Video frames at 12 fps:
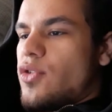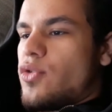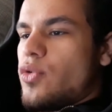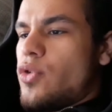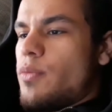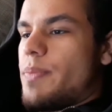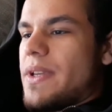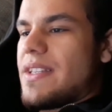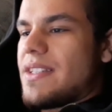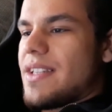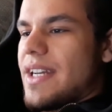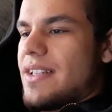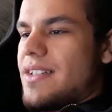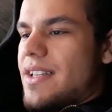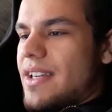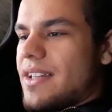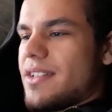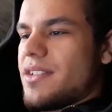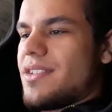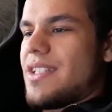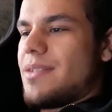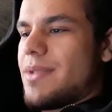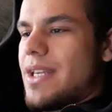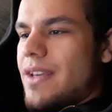Du bist dein Ticket aus
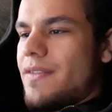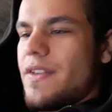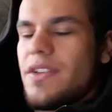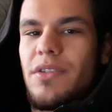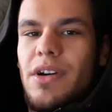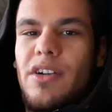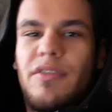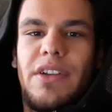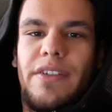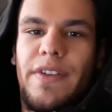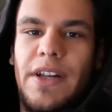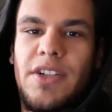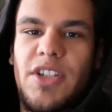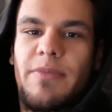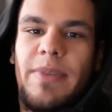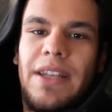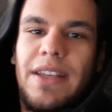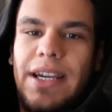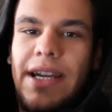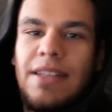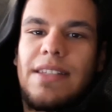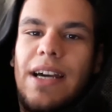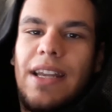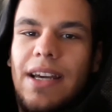diesem Käfig. So auch wieder falsch. Ich bin kein
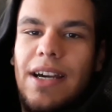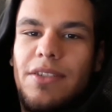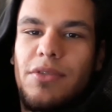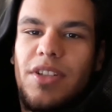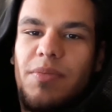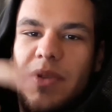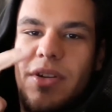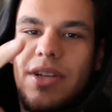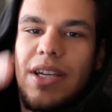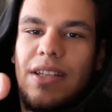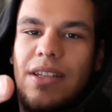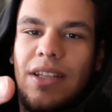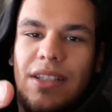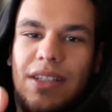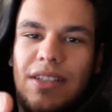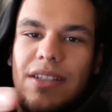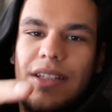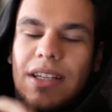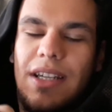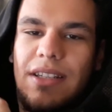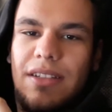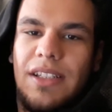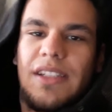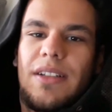Zahnrad und ich bin auch kein Ticket, denn
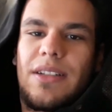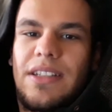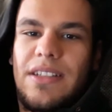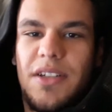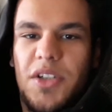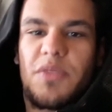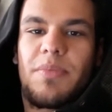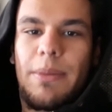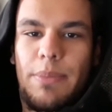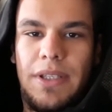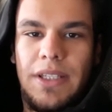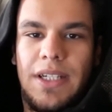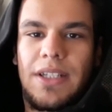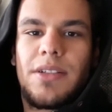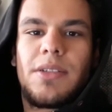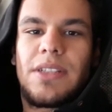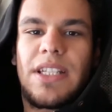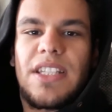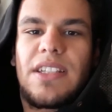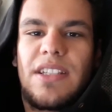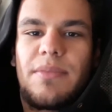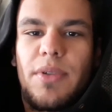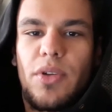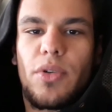ein Ticket ist aus Papier, das
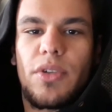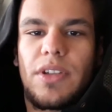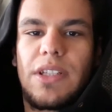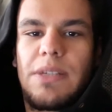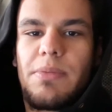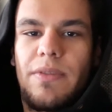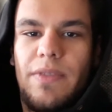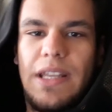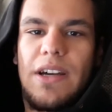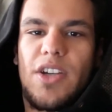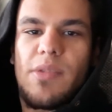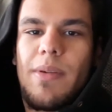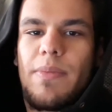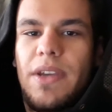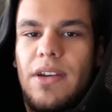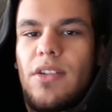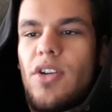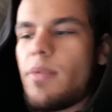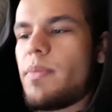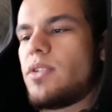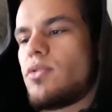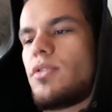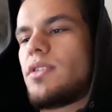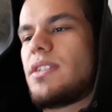ist bedruckt. Ich bin weder aus Papier noch
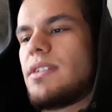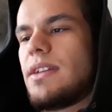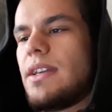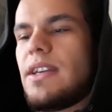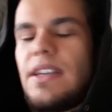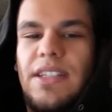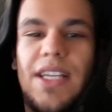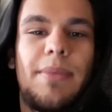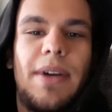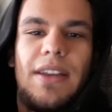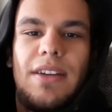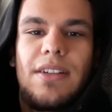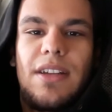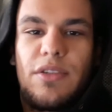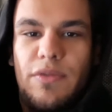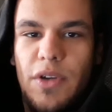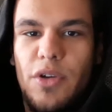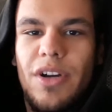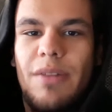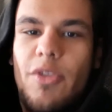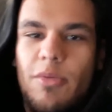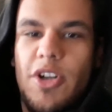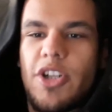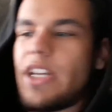bedruckt. Ich habe eine Tätowierung am
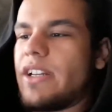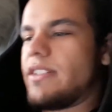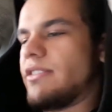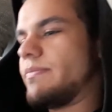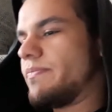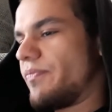Oberschenkel.